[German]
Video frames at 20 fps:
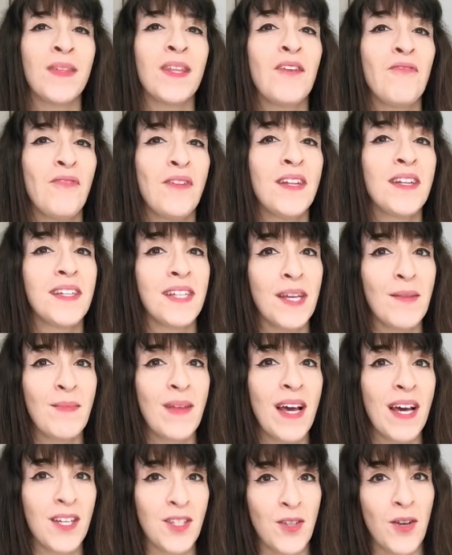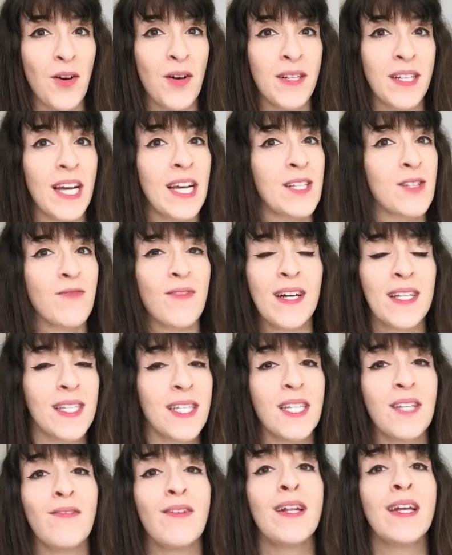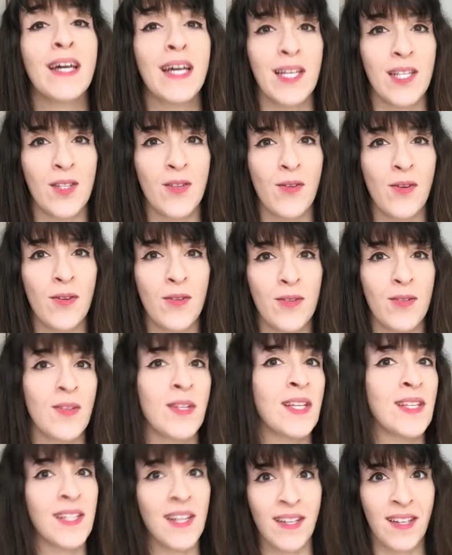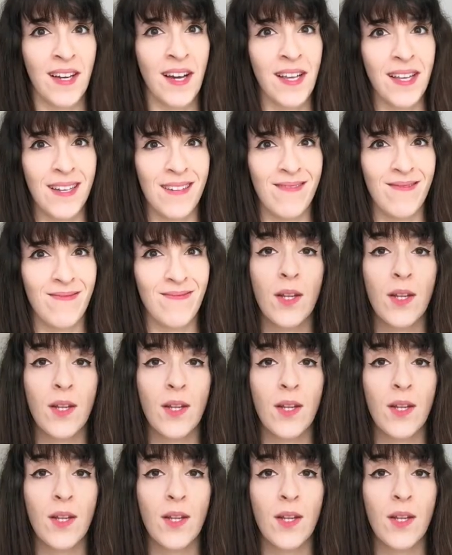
Ihr findet demnach dort also wahnsinnig viele Restaurants und Isakaya.